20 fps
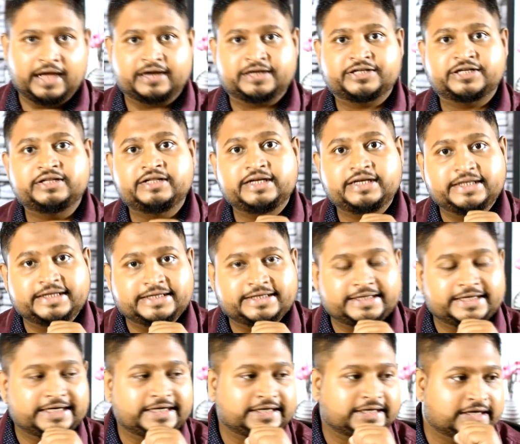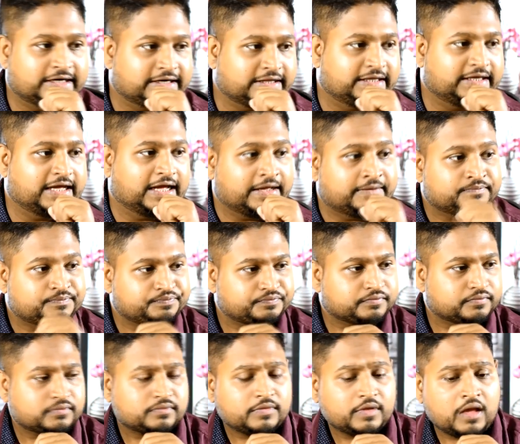एक्शन इनिशिएट कर दिया है
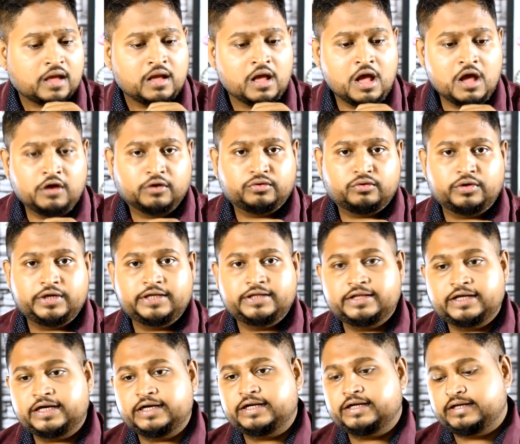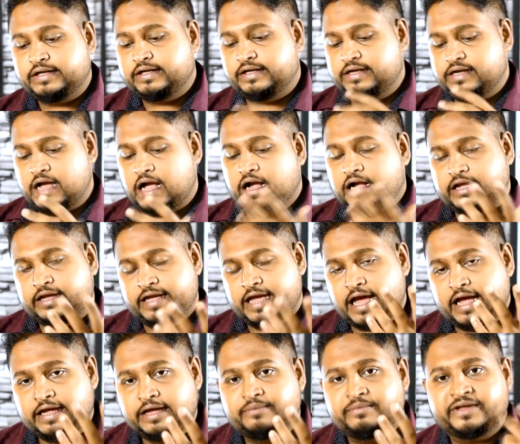तो इधर
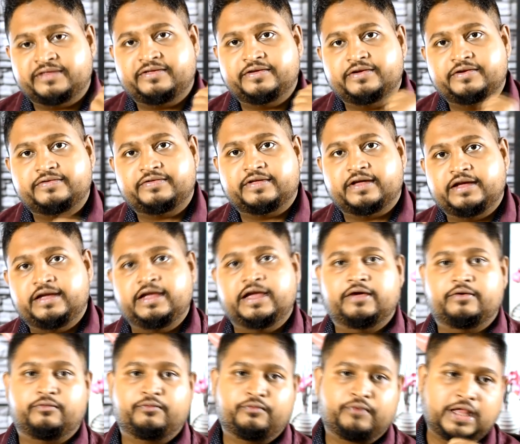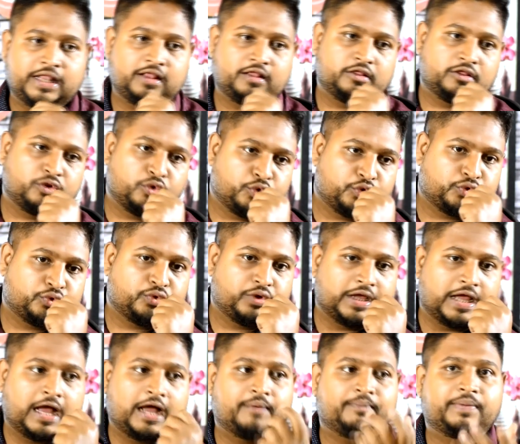क्या ये मैसेजेस सही हैं वेल well, दोस्तों
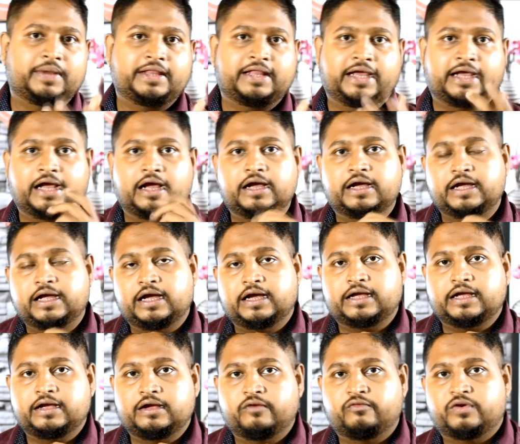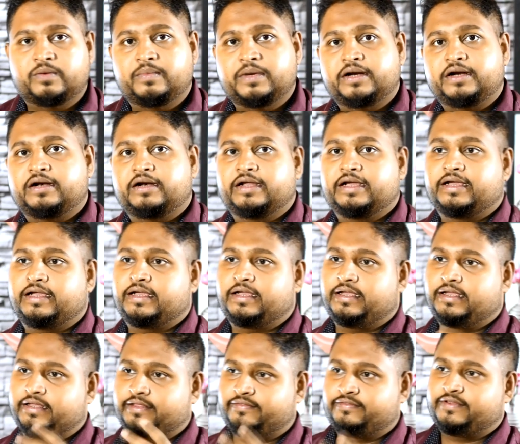यहाँ पे देखा गया कि गवर्नमेंट ने
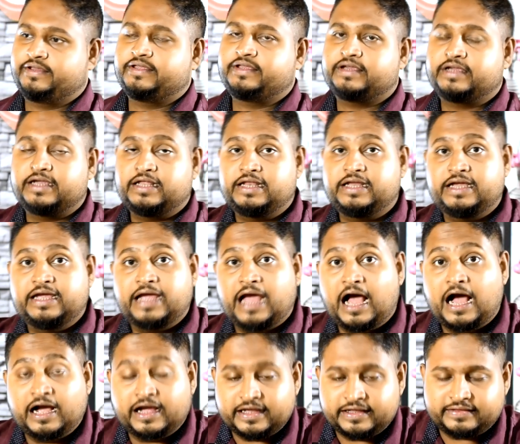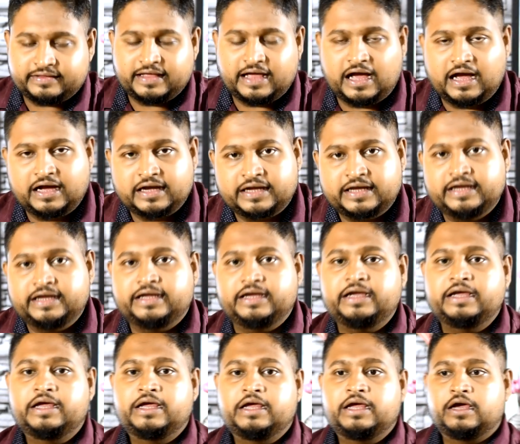इस चीज़ के लिए आगे से आके
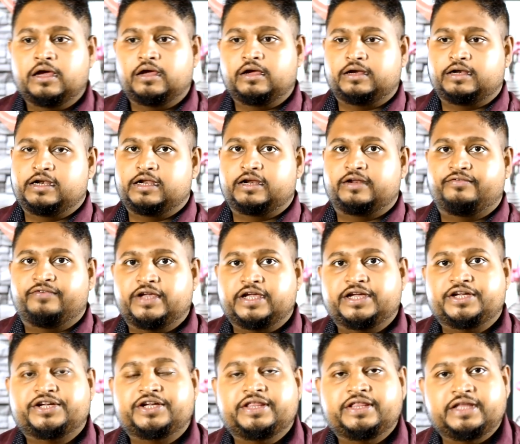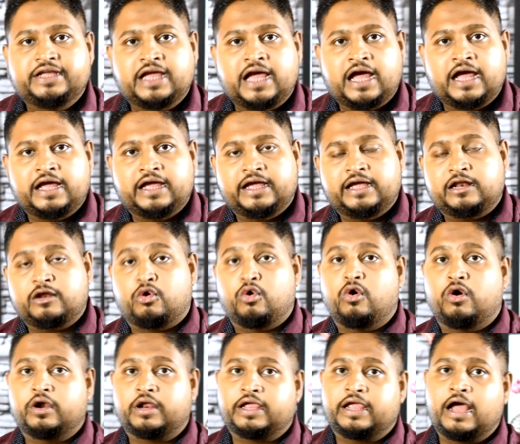क्लियरिफिकेशन दिया है
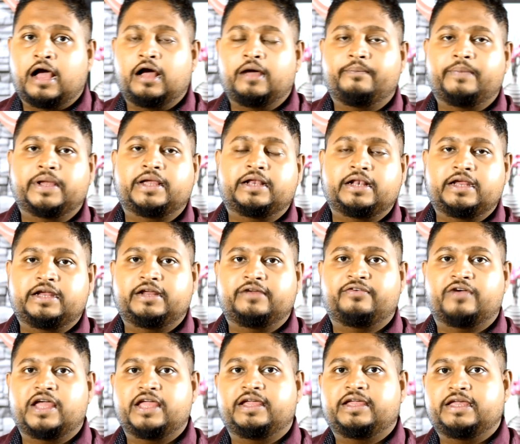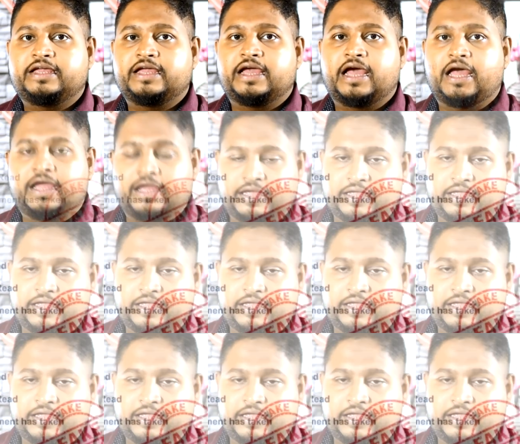और यहाँ पे क्लियरिफाई किया